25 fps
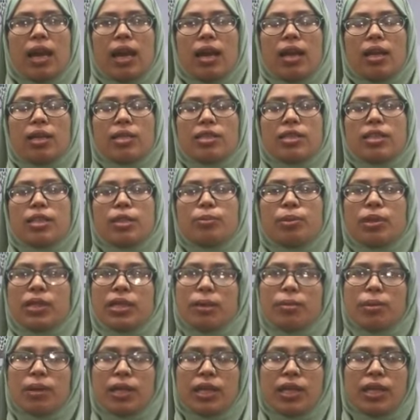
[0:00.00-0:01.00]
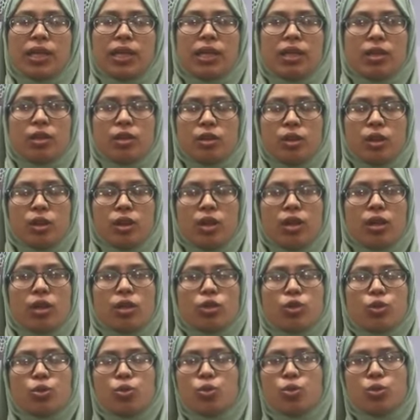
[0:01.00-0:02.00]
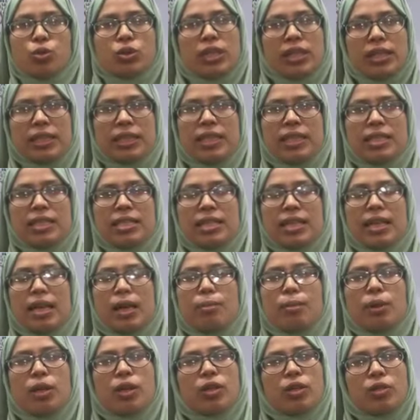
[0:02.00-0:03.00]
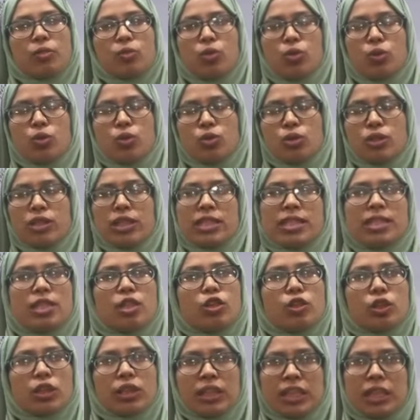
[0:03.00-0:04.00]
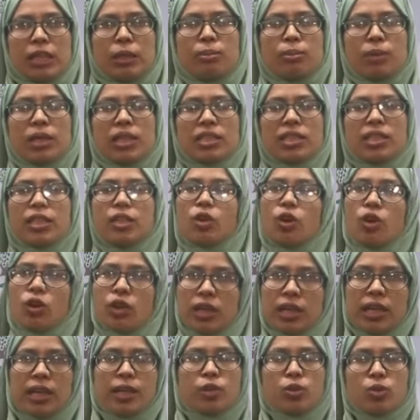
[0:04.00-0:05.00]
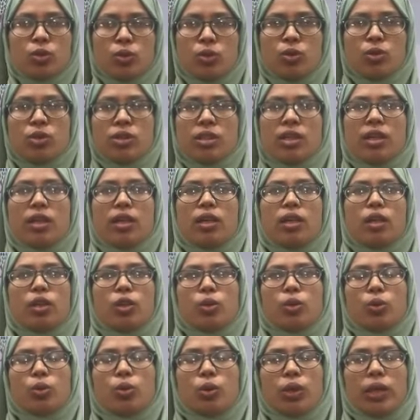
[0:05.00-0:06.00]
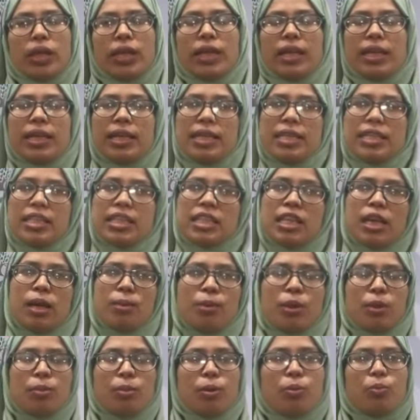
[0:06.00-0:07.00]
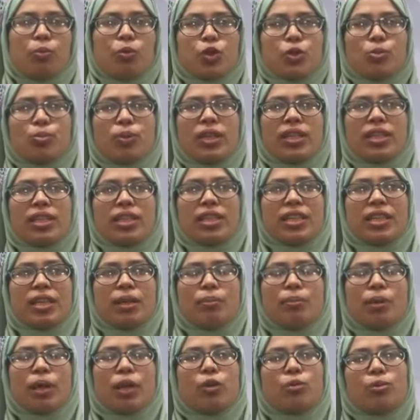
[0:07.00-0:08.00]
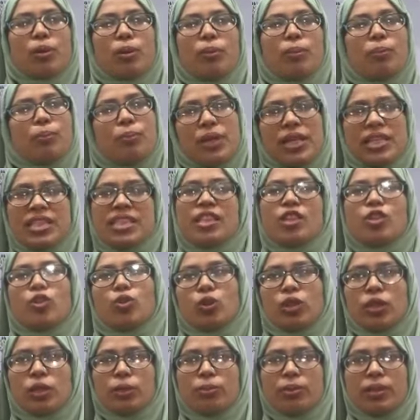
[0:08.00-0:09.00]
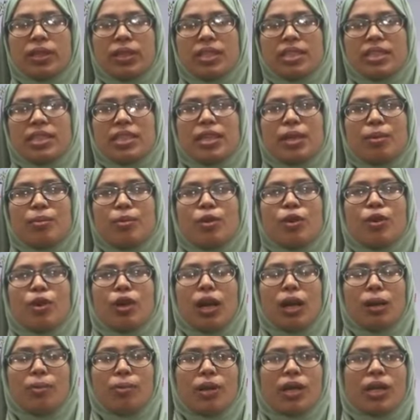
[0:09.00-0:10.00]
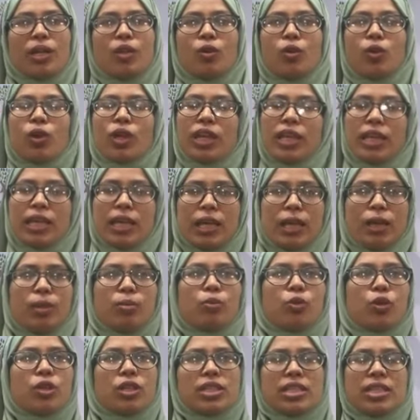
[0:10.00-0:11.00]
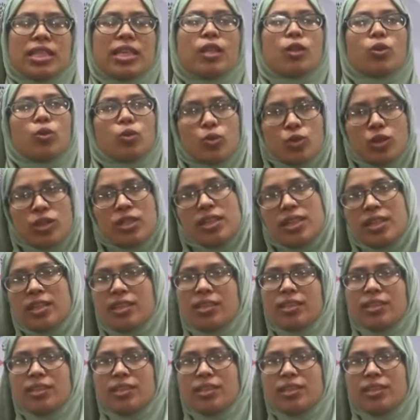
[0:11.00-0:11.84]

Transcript: আর সিবেট আমাকে এই সুযোগটা দিয়েছে আমার কোর্সটা ছিল তিন মাসের অনলাইন কোর্স তো এখানে এসে আমি আমার পোস্টপারিটিকে ভালোভাবে প্রেজেন্ট করতে পেরেছি এবং আমাকে অনেক হেল্প করেছে এই কোর্সটা